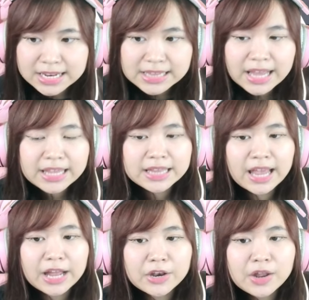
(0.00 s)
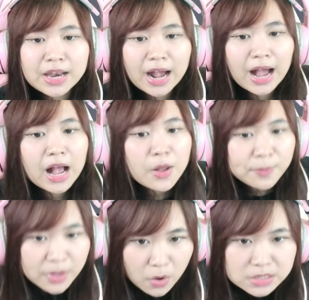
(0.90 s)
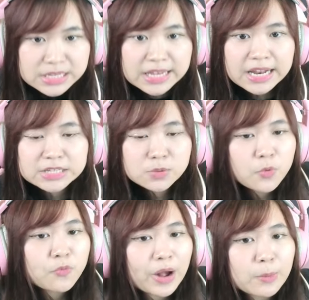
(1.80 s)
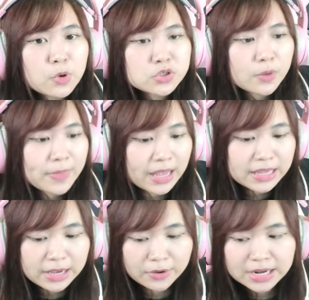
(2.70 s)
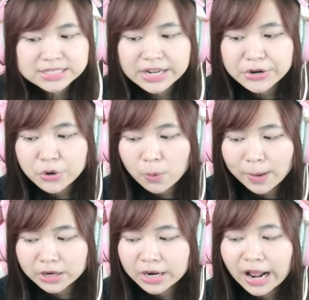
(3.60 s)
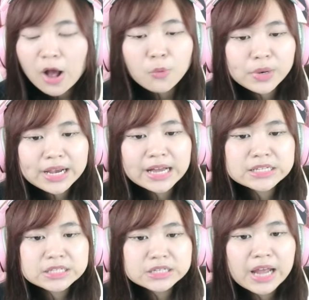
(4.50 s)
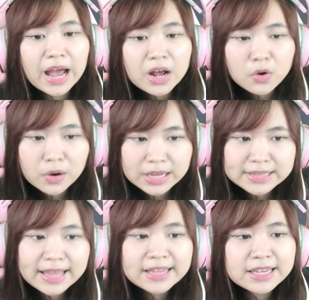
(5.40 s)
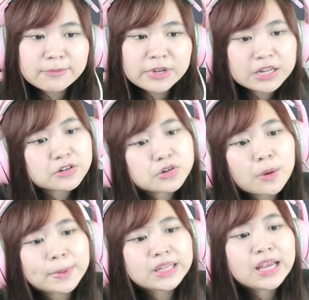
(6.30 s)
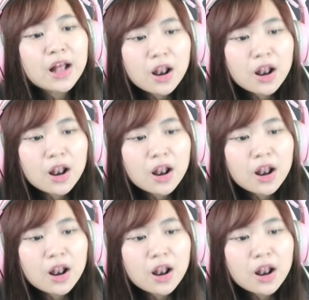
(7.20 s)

ริต้าคิดแคทด้วยนะคะมีหกสีนะคะชมพูฟ้าม่วงส้มแดงเขียวนะคะเจ็ดโลบักเท่านั้นวิธีการซื้อเนี่ยกดลิงก์ใต้คลิปนี้เราจะกดไปที่